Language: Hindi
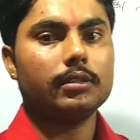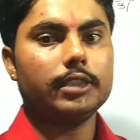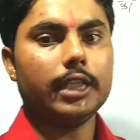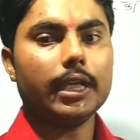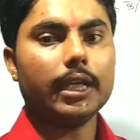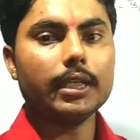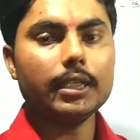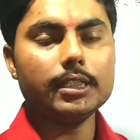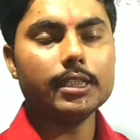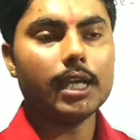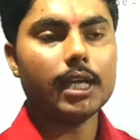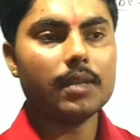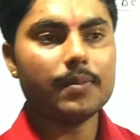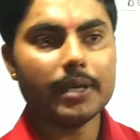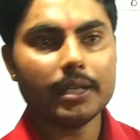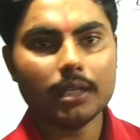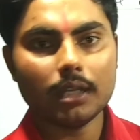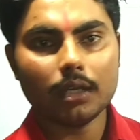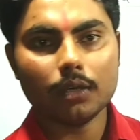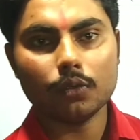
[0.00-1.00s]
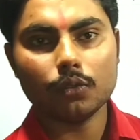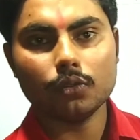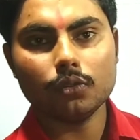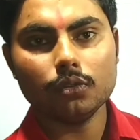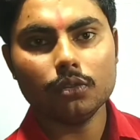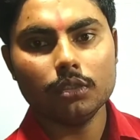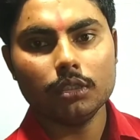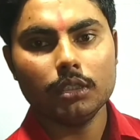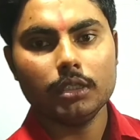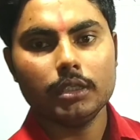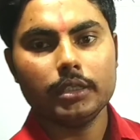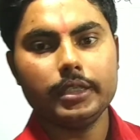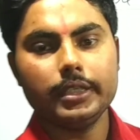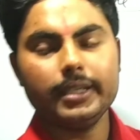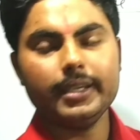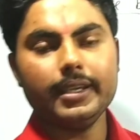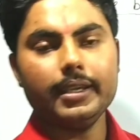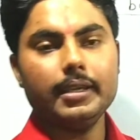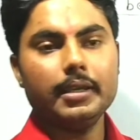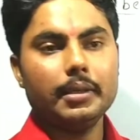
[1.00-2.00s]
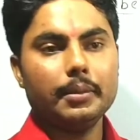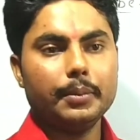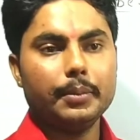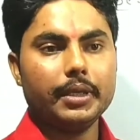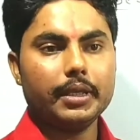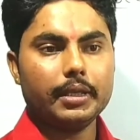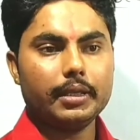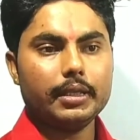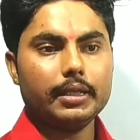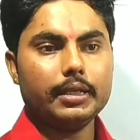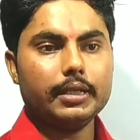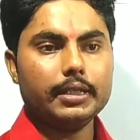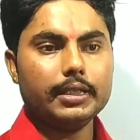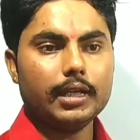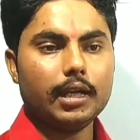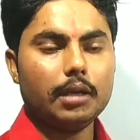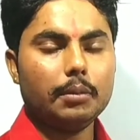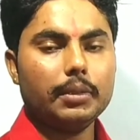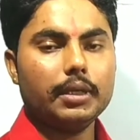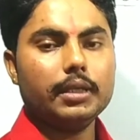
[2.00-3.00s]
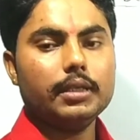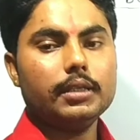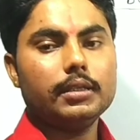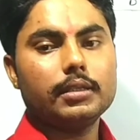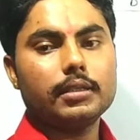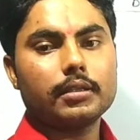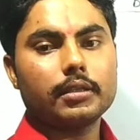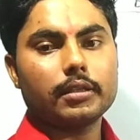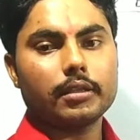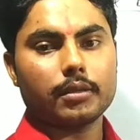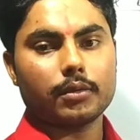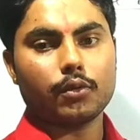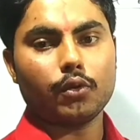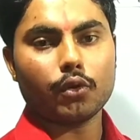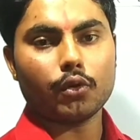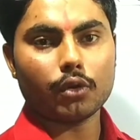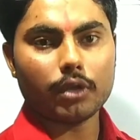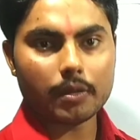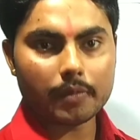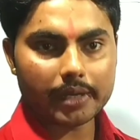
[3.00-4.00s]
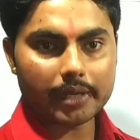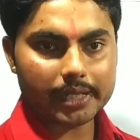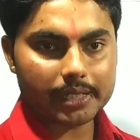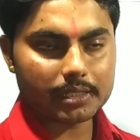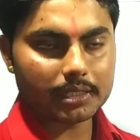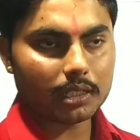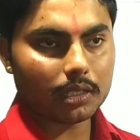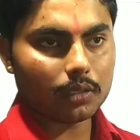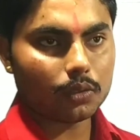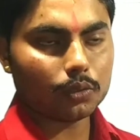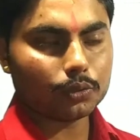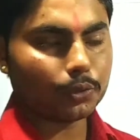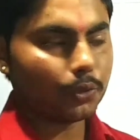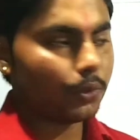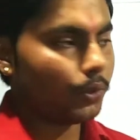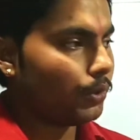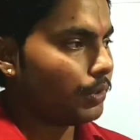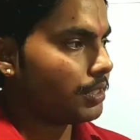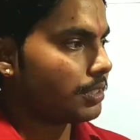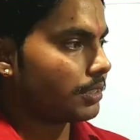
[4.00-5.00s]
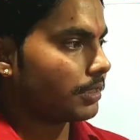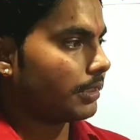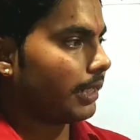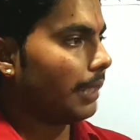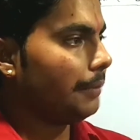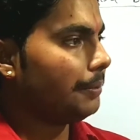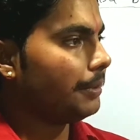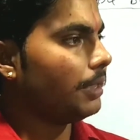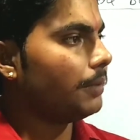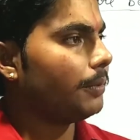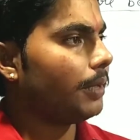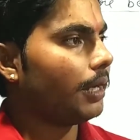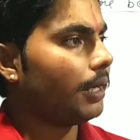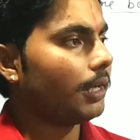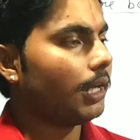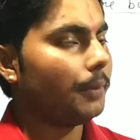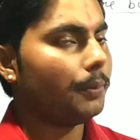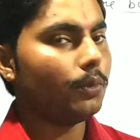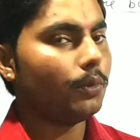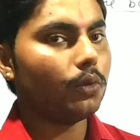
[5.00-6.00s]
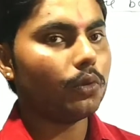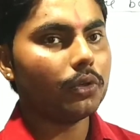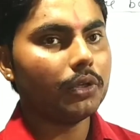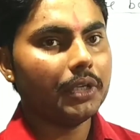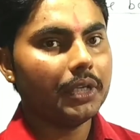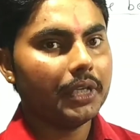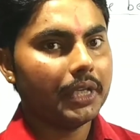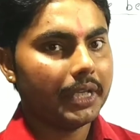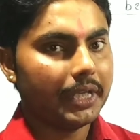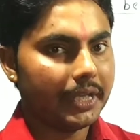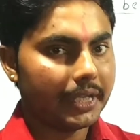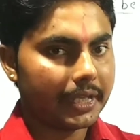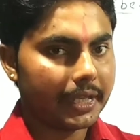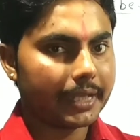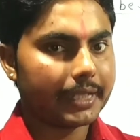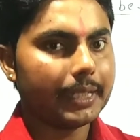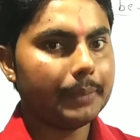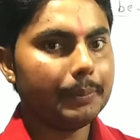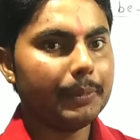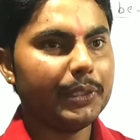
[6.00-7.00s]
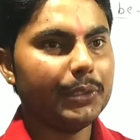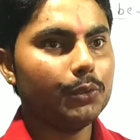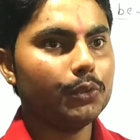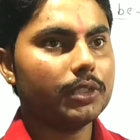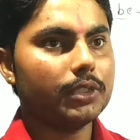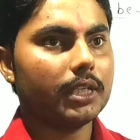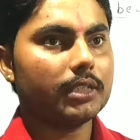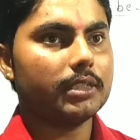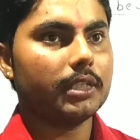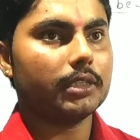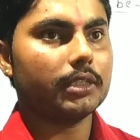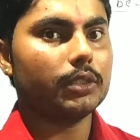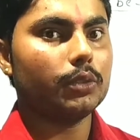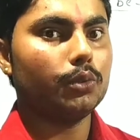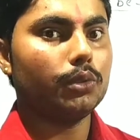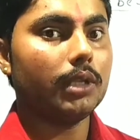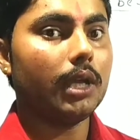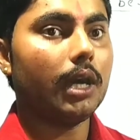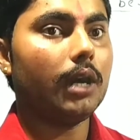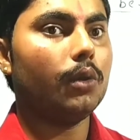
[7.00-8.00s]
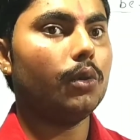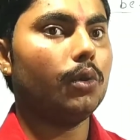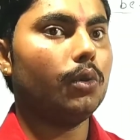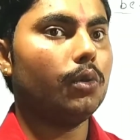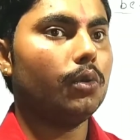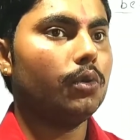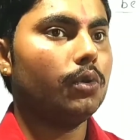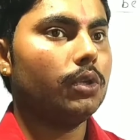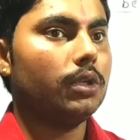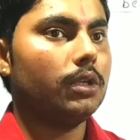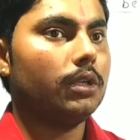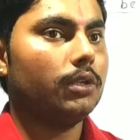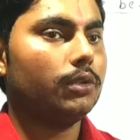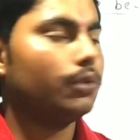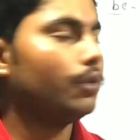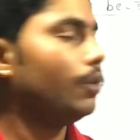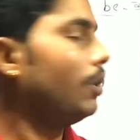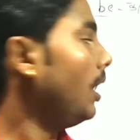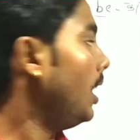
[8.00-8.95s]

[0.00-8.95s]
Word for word: जंगली जानवर ना हो ठीक है मेरे इंडिया में कोरोना वायरस ना हो तो इस टाइप के वाक आप लोग नेगेटिव में यूज कर सकते हो ना हो तो